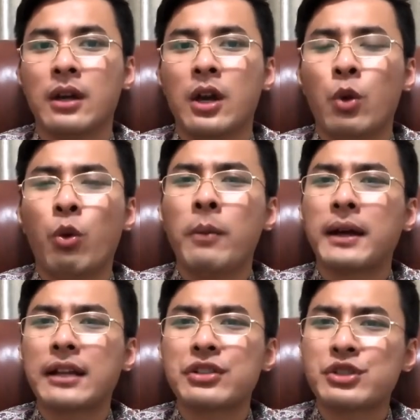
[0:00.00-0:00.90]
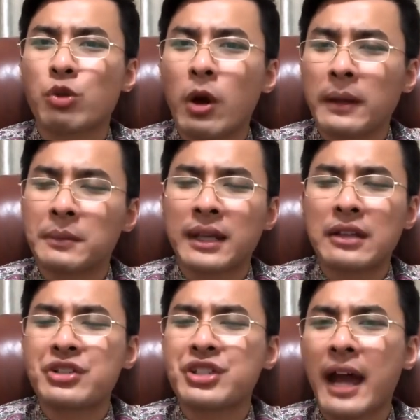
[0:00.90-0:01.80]
我们看到是光明，他们看
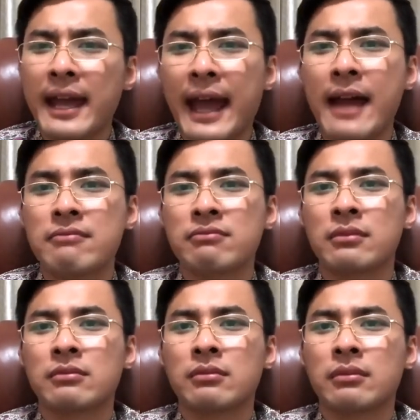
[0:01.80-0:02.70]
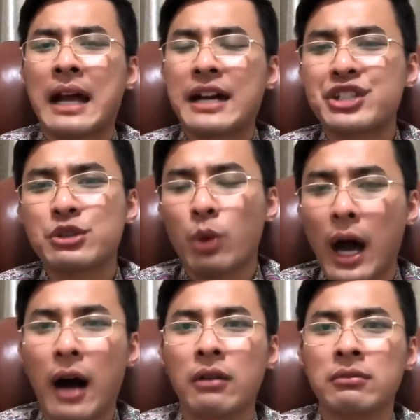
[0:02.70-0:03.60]
到是黑暗，哪个制度
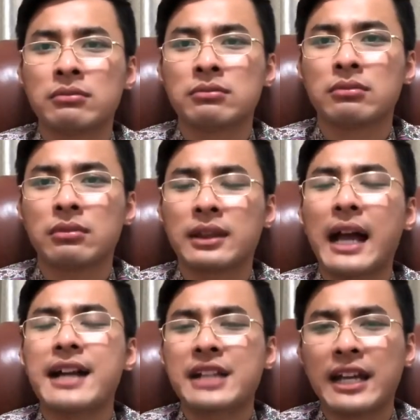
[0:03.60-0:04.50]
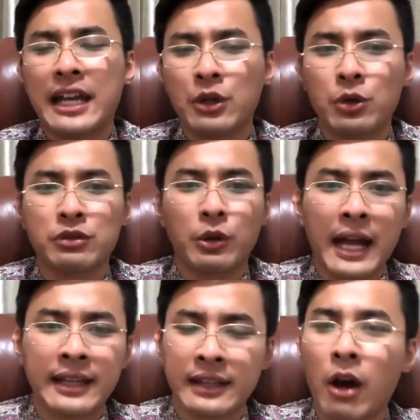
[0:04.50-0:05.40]
好？大家也有所
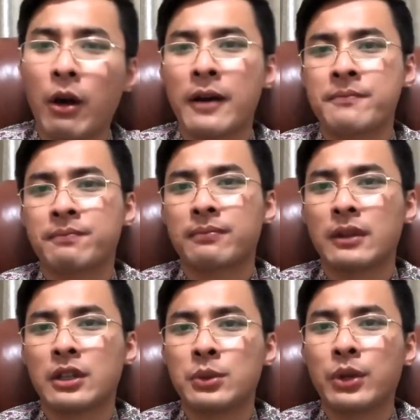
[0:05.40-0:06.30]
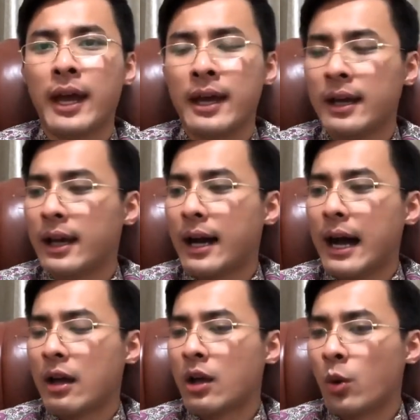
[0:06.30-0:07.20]
看到啊，对不对啊？
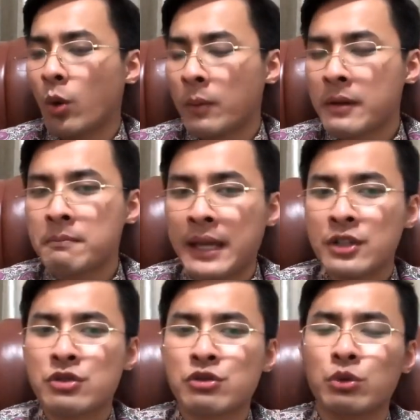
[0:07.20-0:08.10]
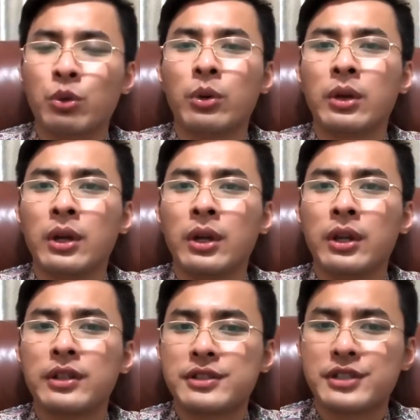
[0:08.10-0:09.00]
我们民主
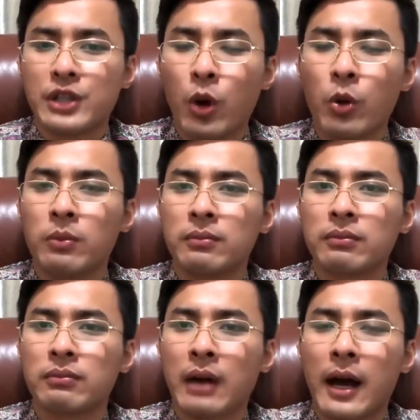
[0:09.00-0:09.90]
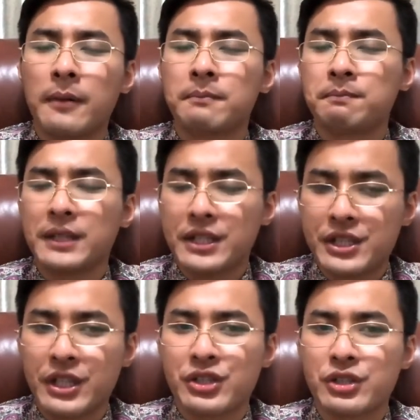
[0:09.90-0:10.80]
自由啊，毕
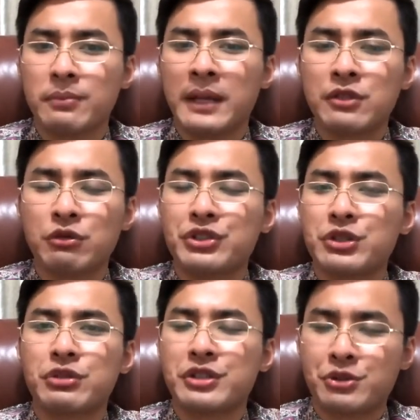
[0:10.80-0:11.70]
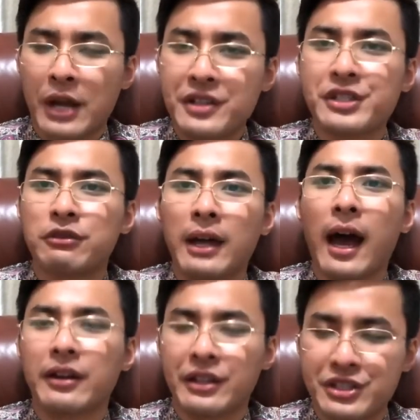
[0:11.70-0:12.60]
竟是民主制度是全世界最
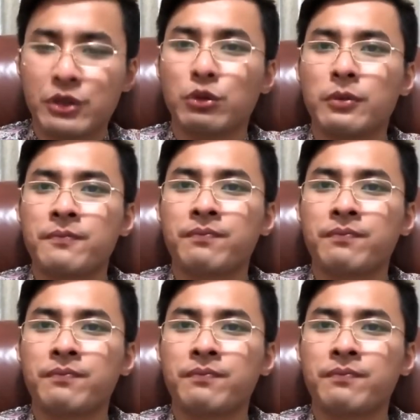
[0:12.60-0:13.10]
好的制度。